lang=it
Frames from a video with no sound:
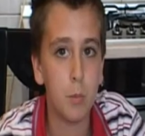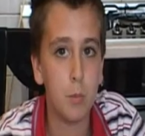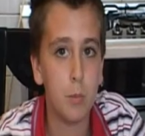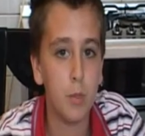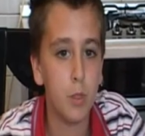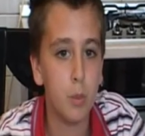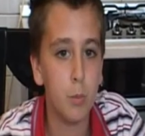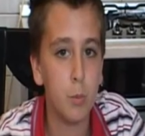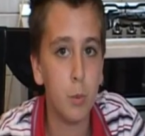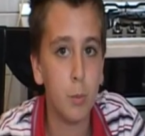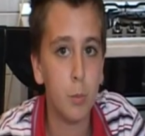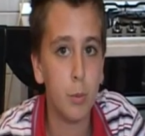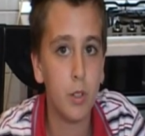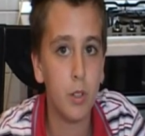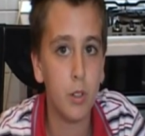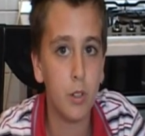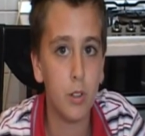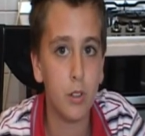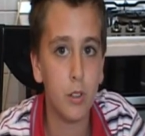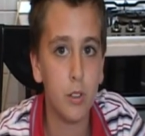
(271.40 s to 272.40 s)
bambino più
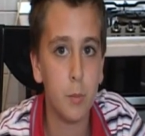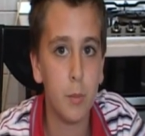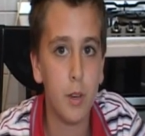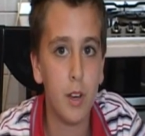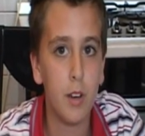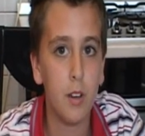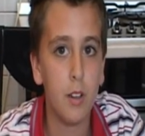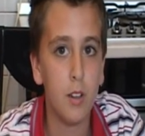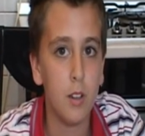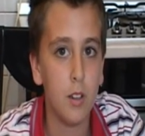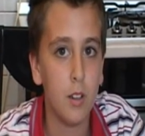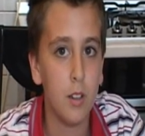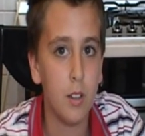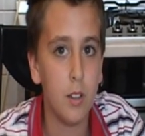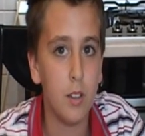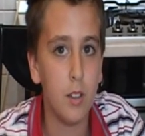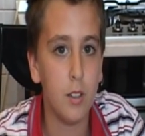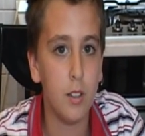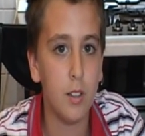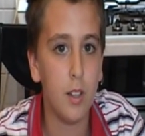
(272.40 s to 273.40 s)
piccolo di
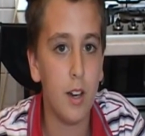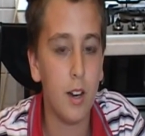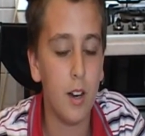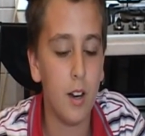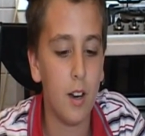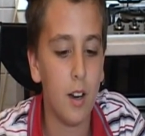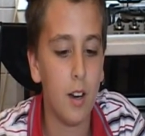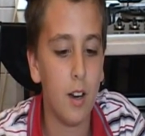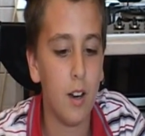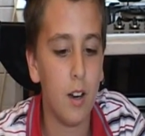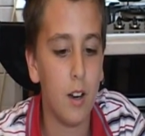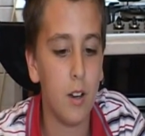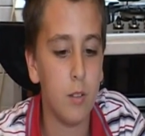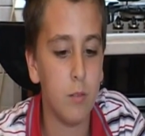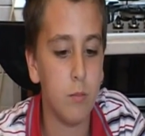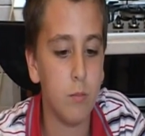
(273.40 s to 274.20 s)
me eh, da,